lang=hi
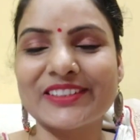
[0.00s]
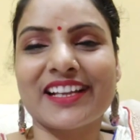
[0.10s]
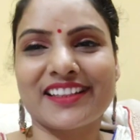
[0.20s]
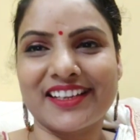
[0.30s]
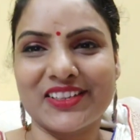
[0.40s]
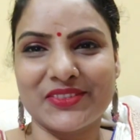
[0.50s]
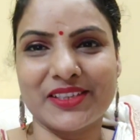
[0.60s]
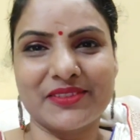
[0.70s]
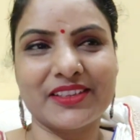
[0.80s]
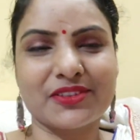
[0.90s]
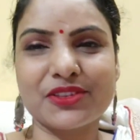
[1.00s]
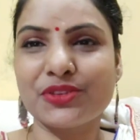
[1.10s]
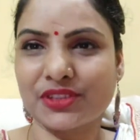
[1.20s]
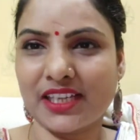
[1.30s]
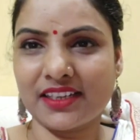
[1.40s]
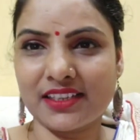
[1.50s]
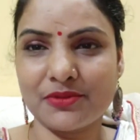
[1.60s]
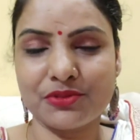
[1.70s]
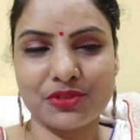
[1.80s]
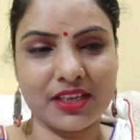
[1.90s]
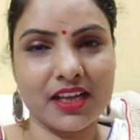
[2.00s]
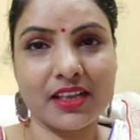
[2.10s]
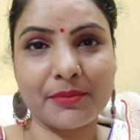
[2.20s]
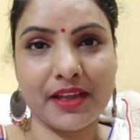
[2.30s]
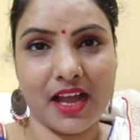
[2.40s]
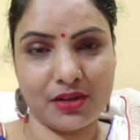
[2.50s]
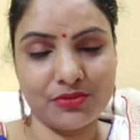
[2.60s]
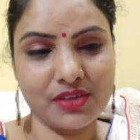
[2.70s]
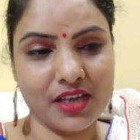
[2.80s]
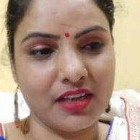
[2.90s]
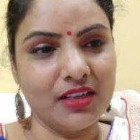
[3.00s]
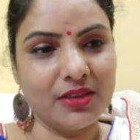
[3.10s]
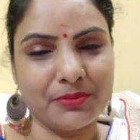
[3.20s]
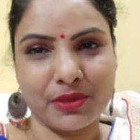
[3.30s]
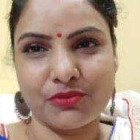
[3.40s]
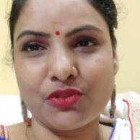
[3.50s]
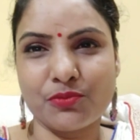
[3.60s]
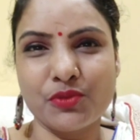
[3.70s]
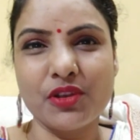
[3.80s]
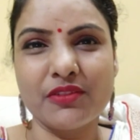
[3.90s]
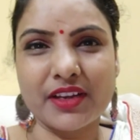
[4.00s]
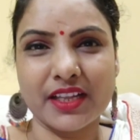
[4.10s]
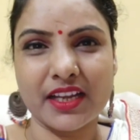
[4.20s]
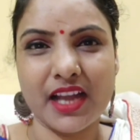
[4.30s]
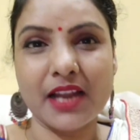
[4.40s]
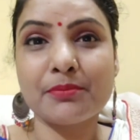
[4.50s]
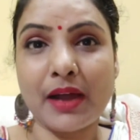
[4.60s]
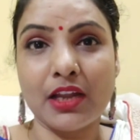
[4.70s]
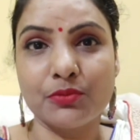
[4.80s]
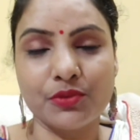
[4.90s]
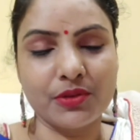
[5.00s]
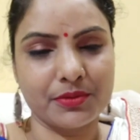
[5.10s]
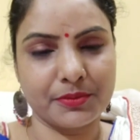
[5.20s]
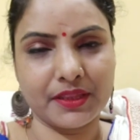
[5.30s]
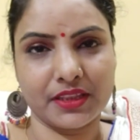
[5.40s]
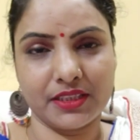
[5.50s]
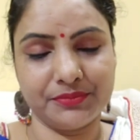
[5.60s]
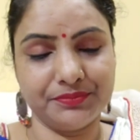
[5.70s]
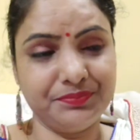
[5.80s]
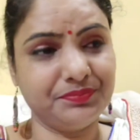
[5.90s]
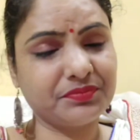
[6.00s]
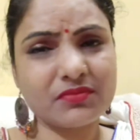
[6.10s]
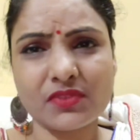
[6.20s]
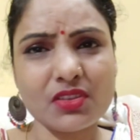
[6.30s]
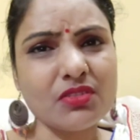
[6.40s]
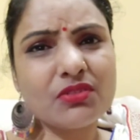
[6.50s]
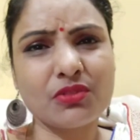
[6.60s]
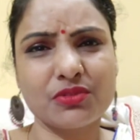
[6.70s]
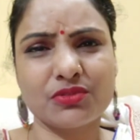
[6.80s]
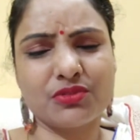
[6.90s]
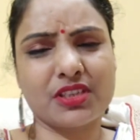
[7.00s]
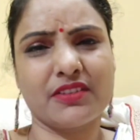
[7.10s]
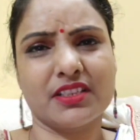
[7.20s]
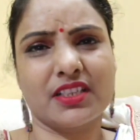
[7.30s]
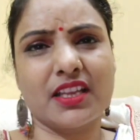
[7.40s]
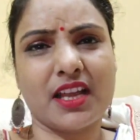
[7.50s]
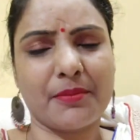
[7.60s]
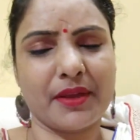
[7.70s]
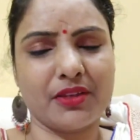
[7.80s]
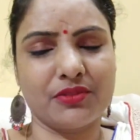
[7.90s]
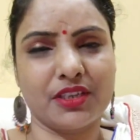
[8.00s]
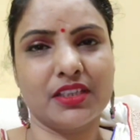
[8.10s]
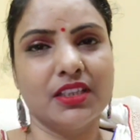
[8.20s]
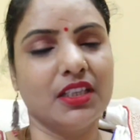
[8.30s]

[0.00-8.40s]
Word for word: हो जाता है कभी कभी क्योंकि होता है ना कि उनको लगा कि मैं खा लूंगा पर वो पुए वगैरह खाए मालपुए बनते हैं हो उसकी वजह नहीं खा पाए होंगे